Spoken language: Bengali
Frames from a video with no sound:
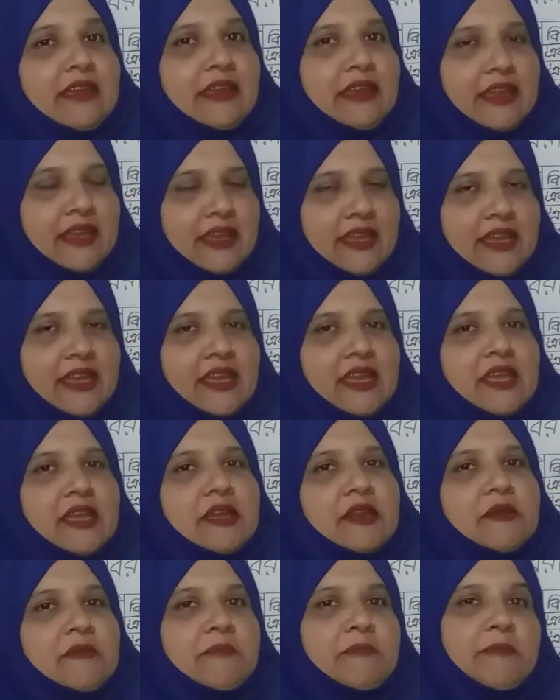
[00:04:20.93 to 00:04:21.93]
কি
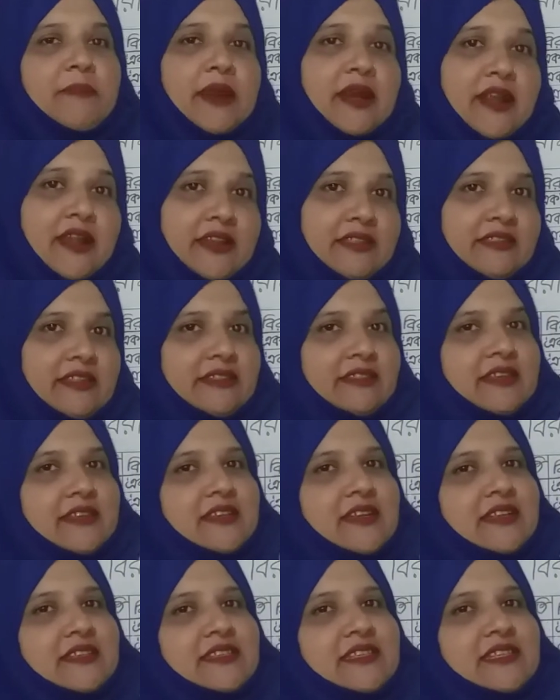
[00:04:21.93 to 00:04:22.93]
পাঠ দিতে
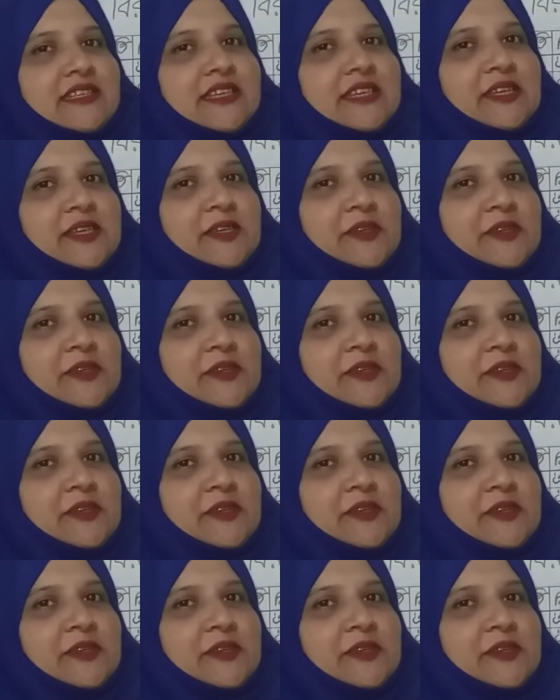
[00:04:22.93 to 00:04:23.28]
যাচ্ছি